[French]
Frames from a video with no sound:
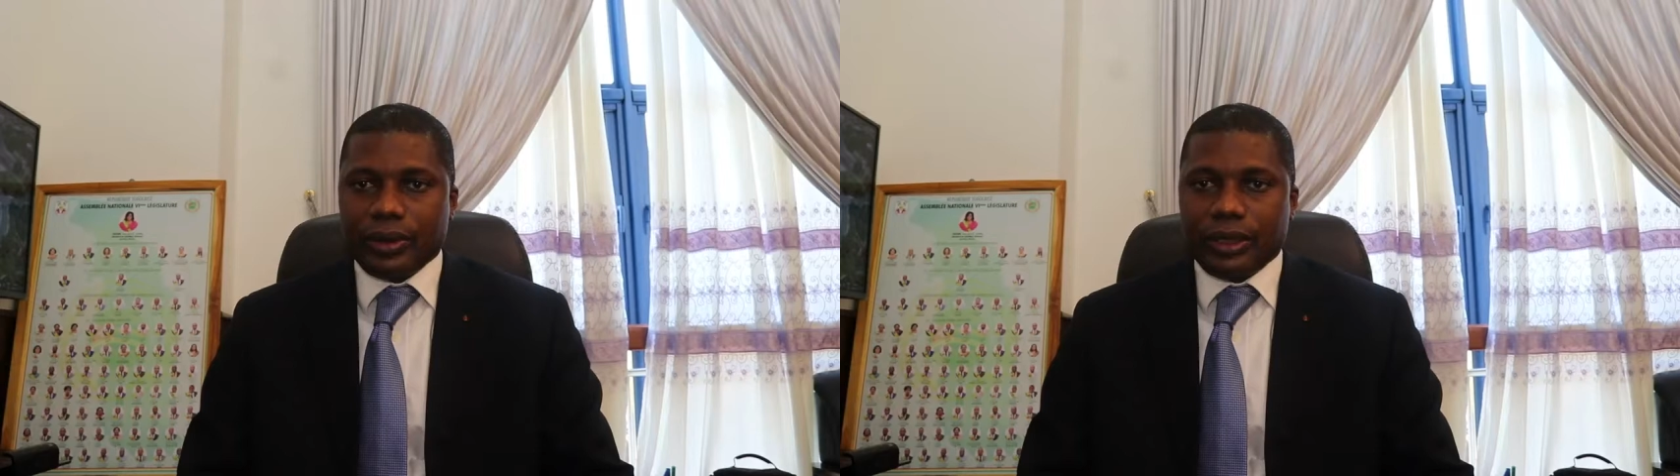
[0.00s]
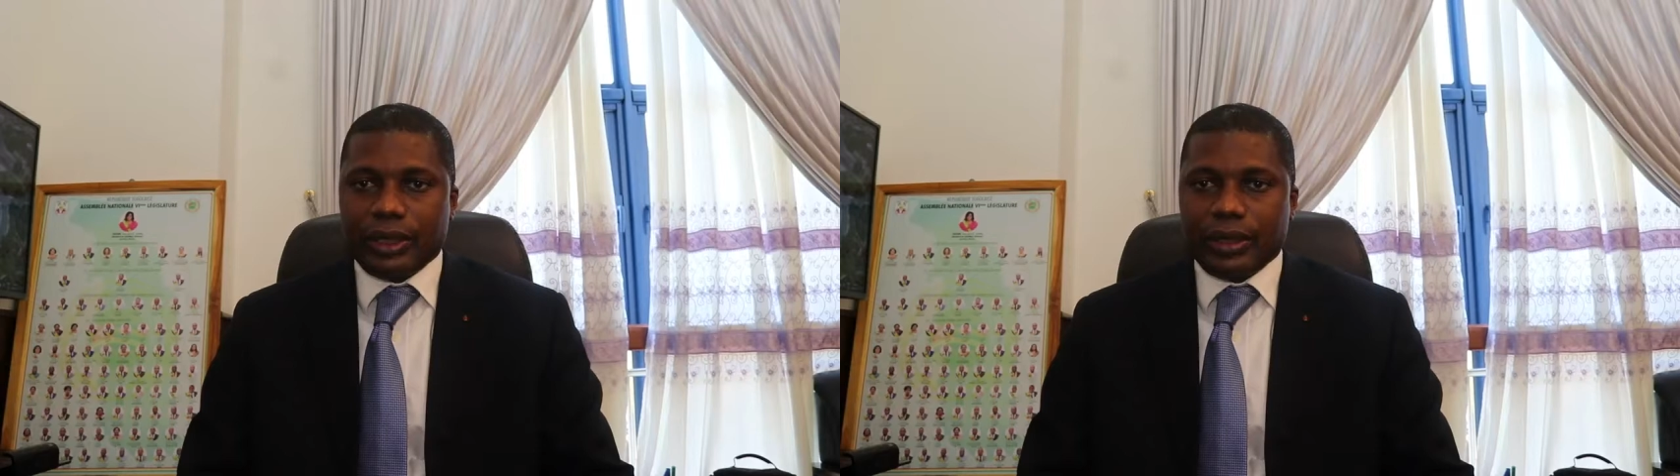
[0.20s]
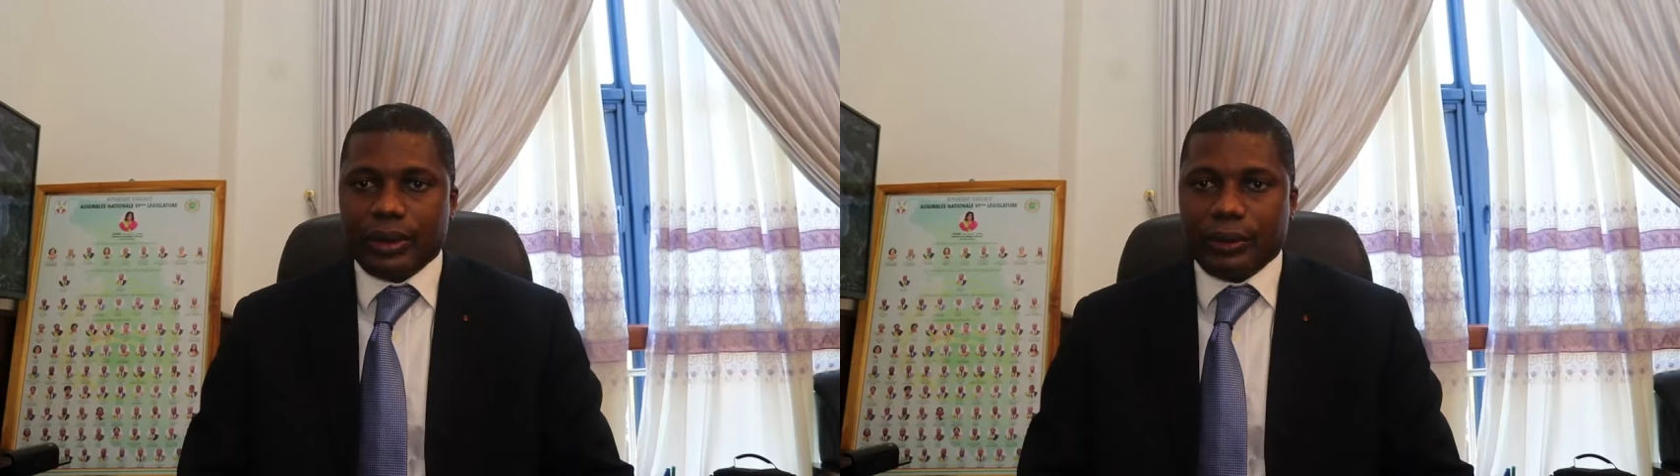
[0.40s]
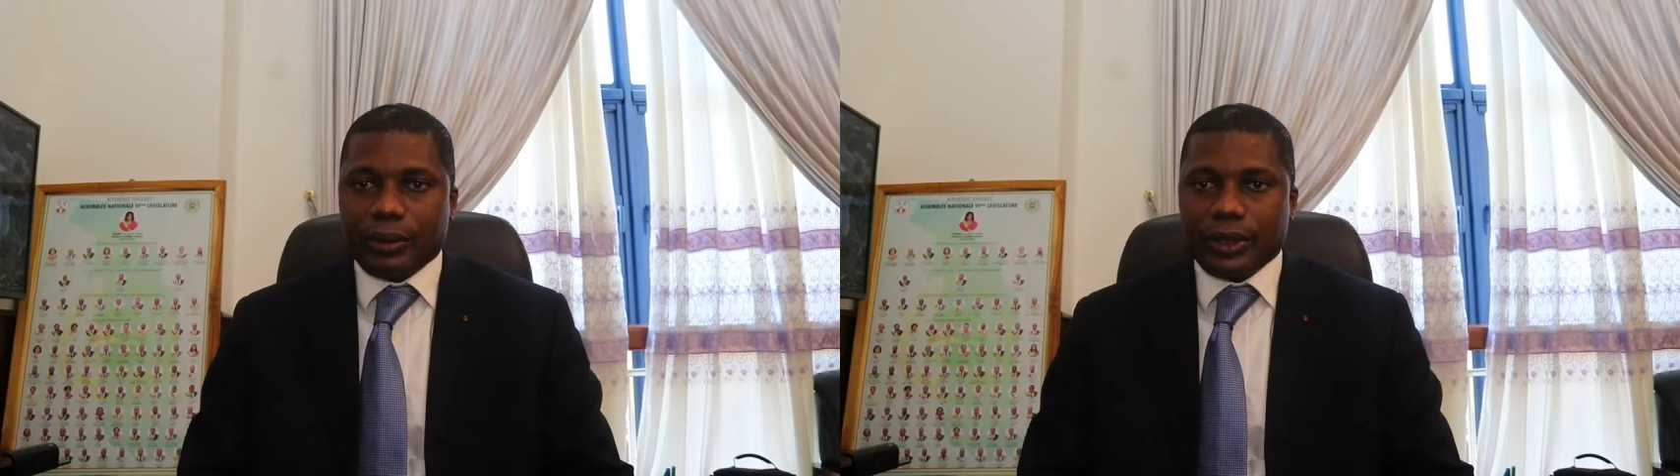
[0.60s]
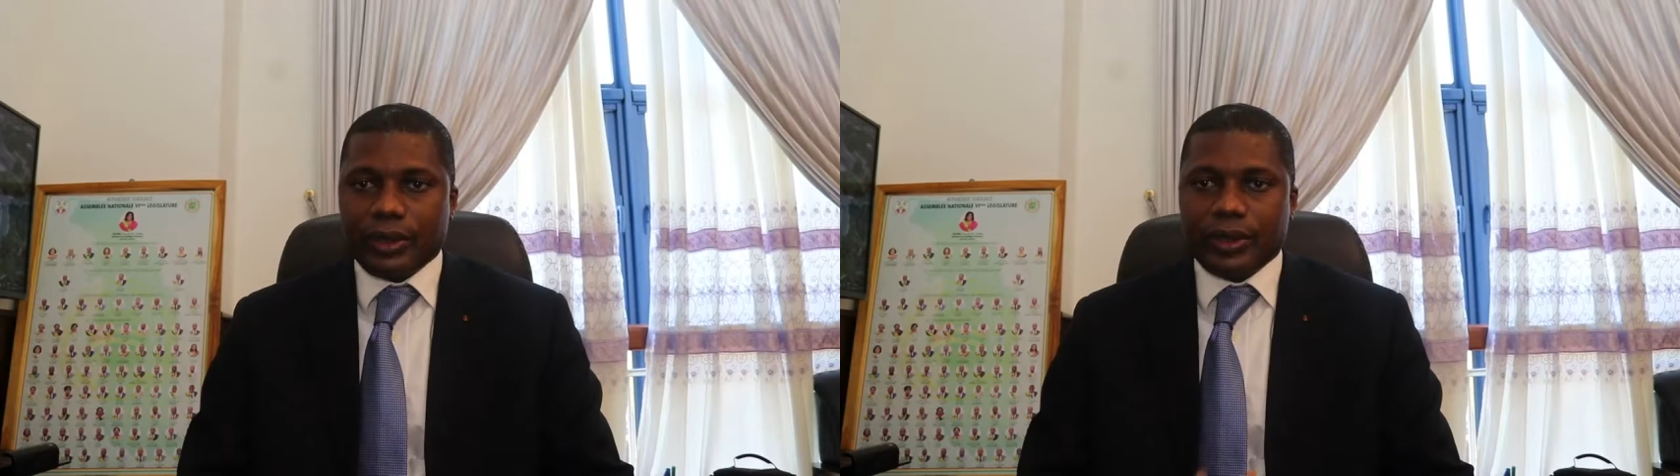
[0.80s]
le
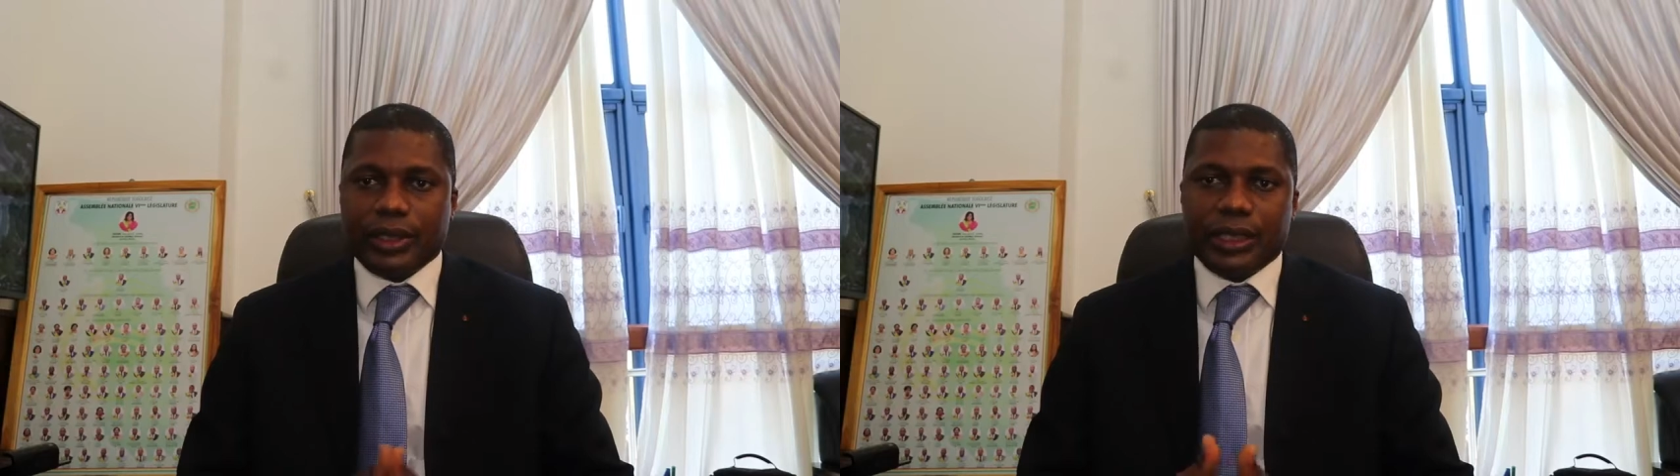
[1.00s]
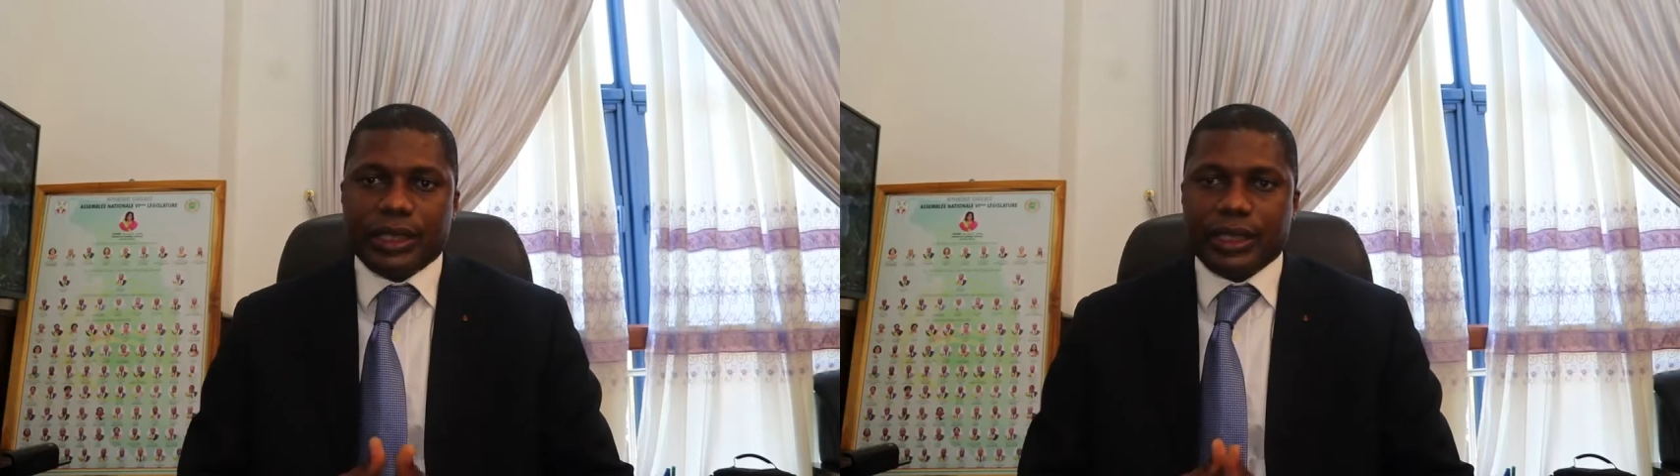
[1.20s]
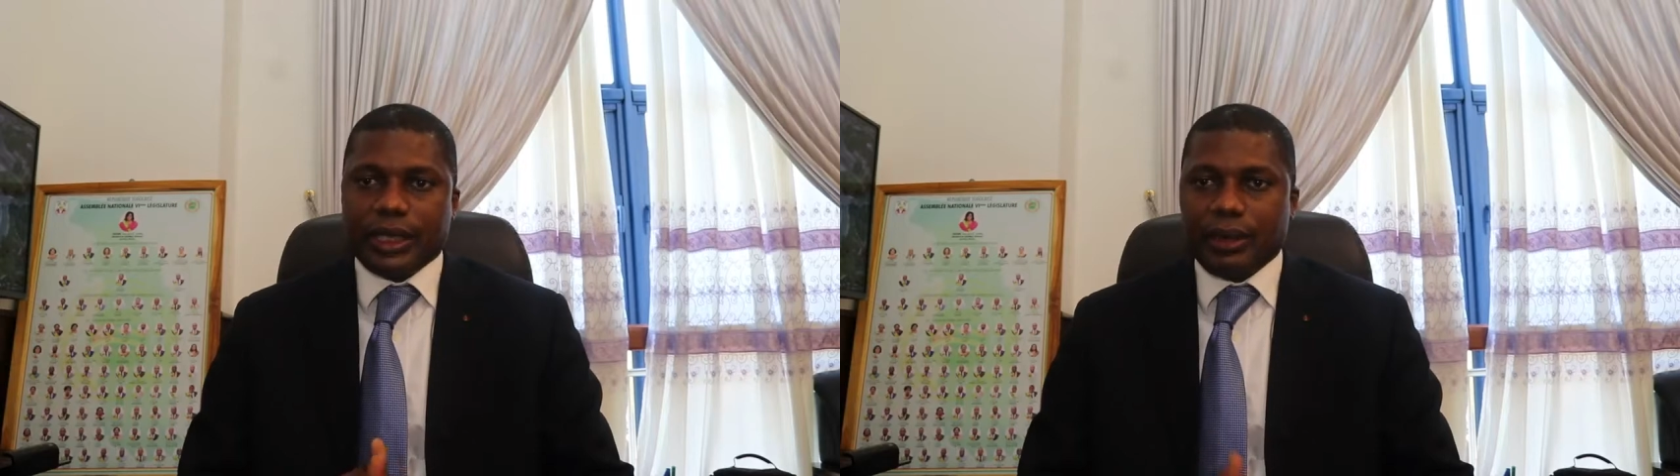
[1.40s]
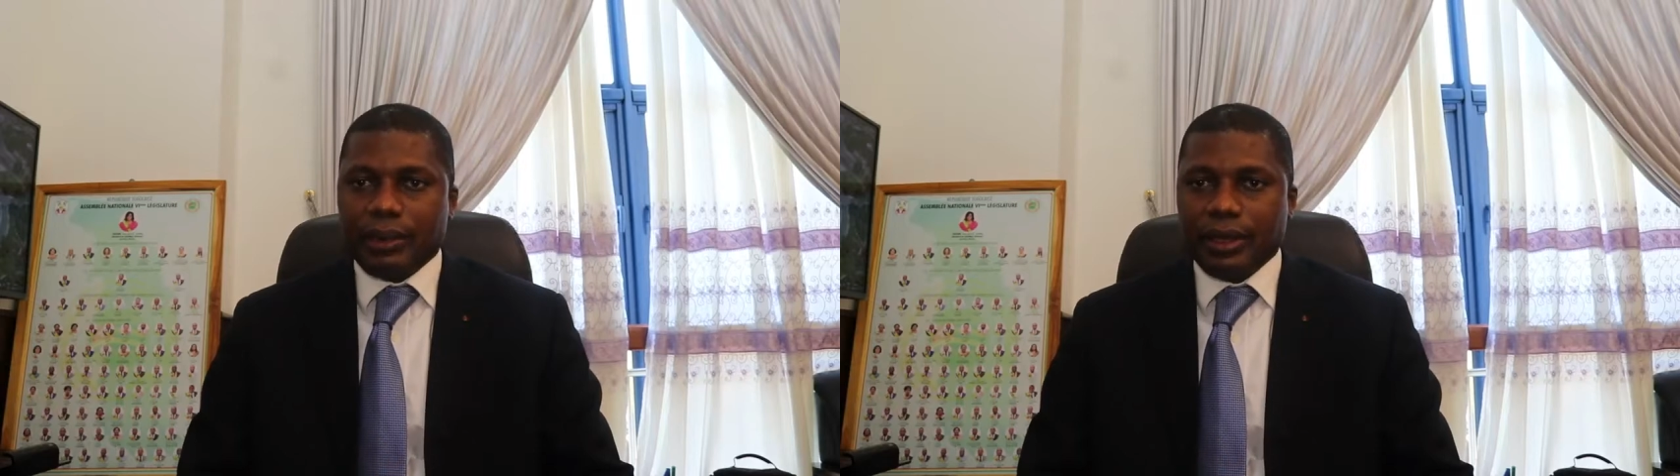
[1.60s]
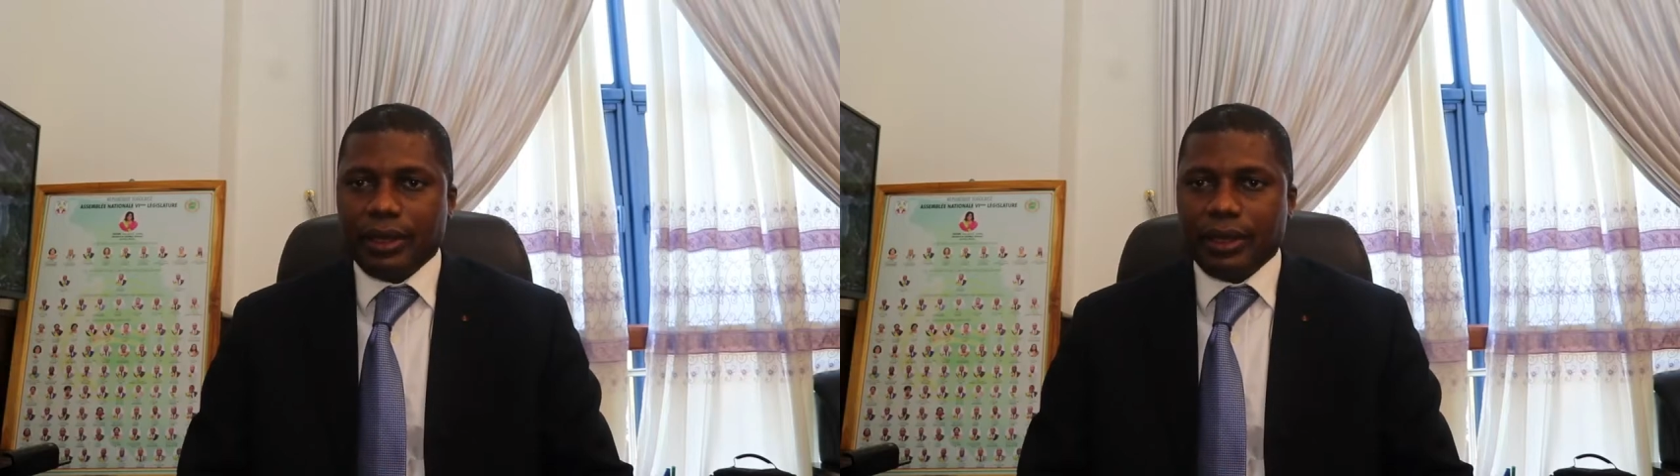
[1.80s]
prix juste et équitable,